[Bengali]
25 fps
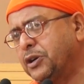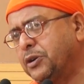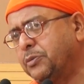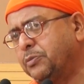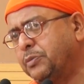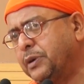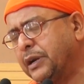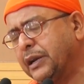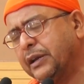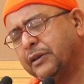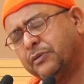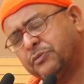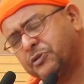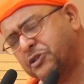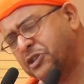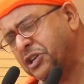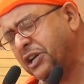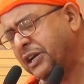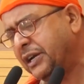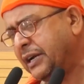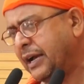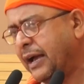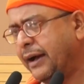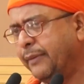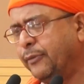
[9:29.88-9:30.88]
মানে
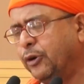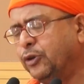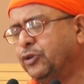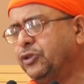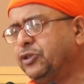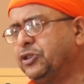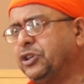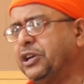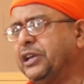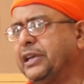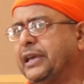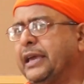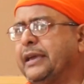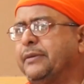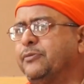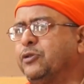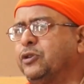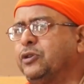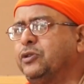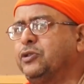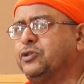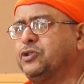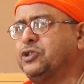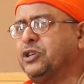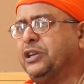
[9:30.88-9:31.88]
শিক্ষামন্ত্রীকেই
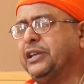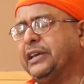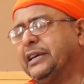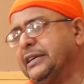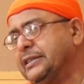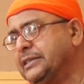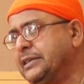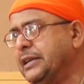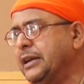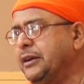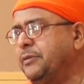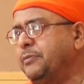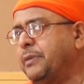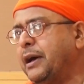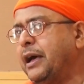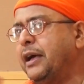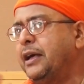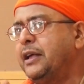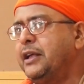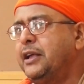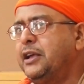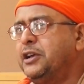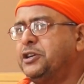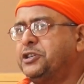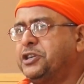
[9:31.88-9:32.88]
মনে হচ্ছে লিখেছিলেন বা
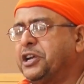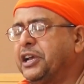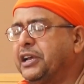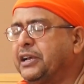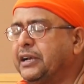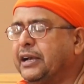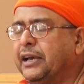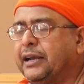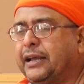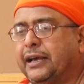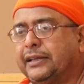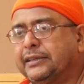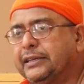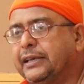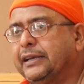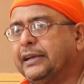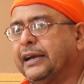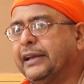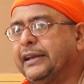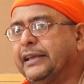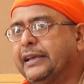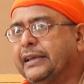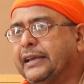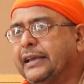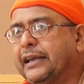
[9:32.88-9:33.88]
শিক্ষার
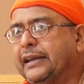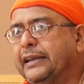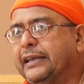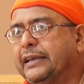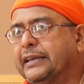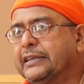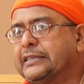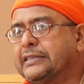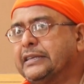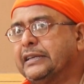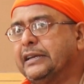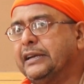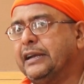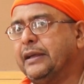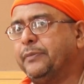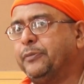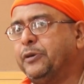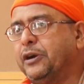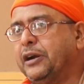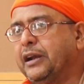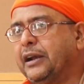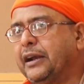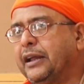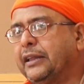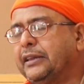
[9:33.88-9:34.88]
আধিকারিককে লিখেছিলেন
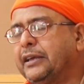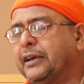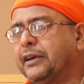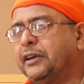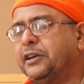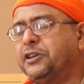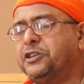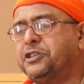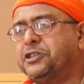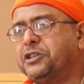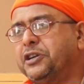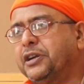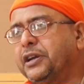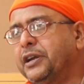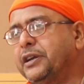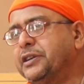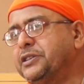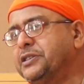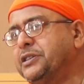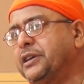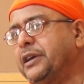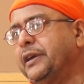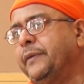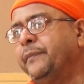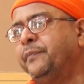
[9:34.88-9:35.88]
আপনারা রাধাকৃষ্ণনের
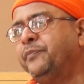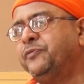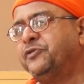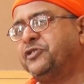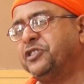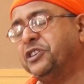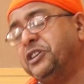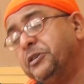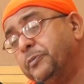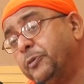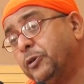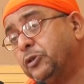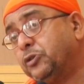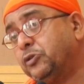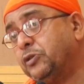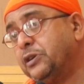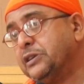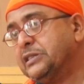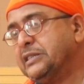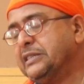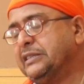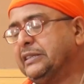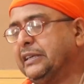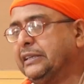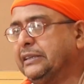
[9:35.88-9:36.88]
যে চিঠিপত্র
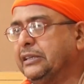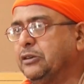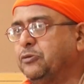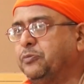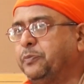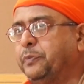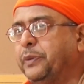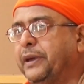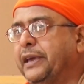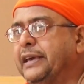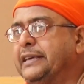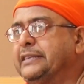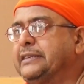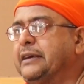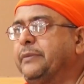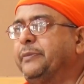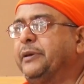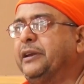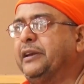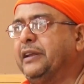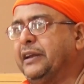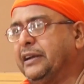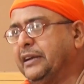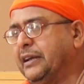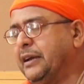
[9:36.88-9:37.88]
আছে তাতেও পেয়ে
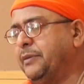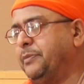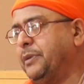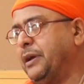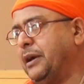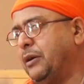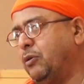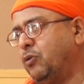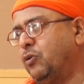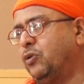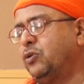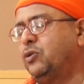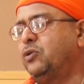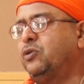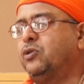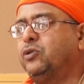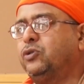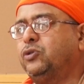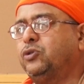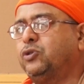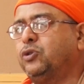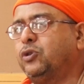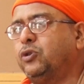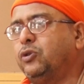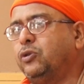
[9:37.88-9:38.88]
যাবেন এটা আমরা
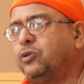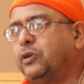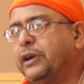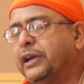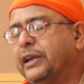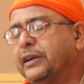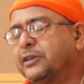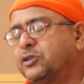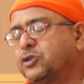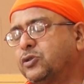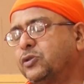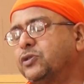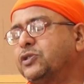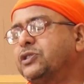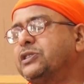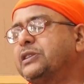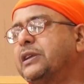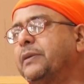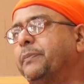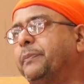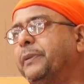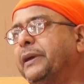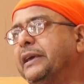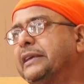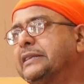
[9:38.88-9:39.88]
অন্যত্র এর সোর্সটা
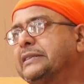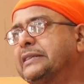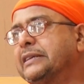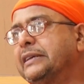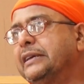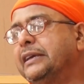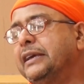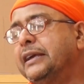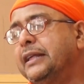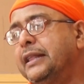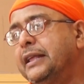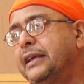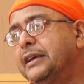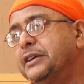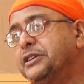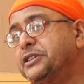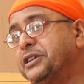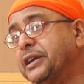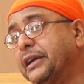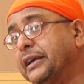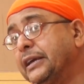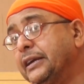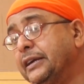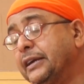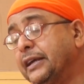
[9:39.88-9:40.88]
পেয়েছি
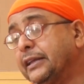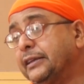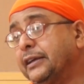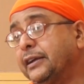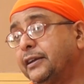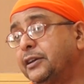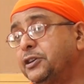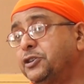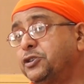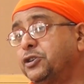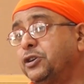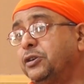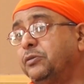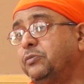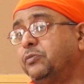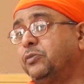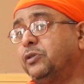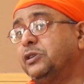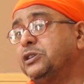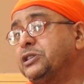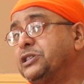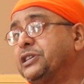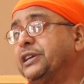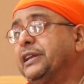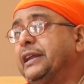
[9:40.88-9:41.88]
সেখানে রাধাকৃষ্ণন
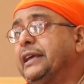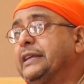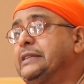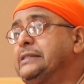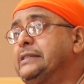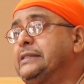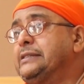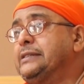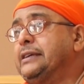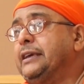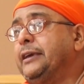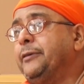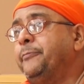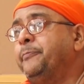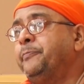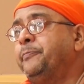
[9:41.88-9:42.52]
বলছিলেন যে